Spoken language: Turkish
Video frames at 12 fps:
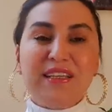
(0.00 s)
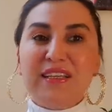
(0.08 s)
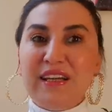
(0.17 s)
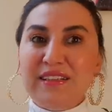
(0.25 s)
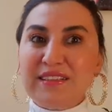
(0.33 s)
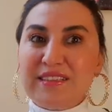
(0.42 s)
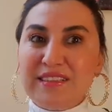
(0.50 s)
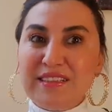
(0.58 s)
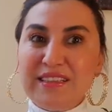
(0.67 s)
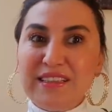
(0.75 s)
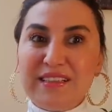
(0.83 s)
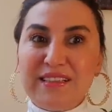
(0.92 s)
Yani
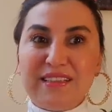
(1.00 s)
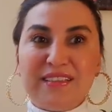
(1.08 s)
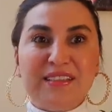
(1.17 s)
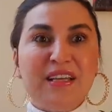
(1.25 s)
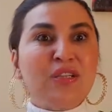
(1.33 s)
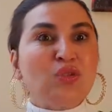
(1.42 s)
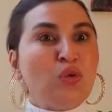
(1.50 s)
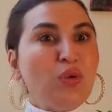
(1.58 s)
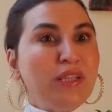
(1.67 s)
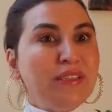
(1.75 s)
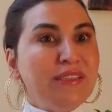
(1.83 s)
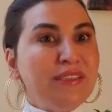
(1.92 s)
sırlarınız,
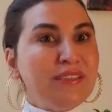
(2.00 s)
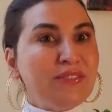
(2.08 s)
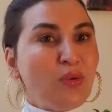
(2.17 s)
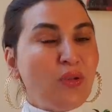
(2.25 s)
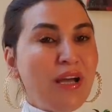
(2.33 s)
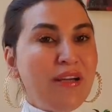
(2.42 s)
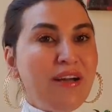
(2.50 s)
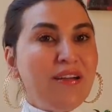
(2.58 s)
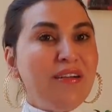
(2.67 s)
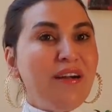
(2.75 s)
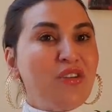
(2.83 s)
Söylediğiniz olaylar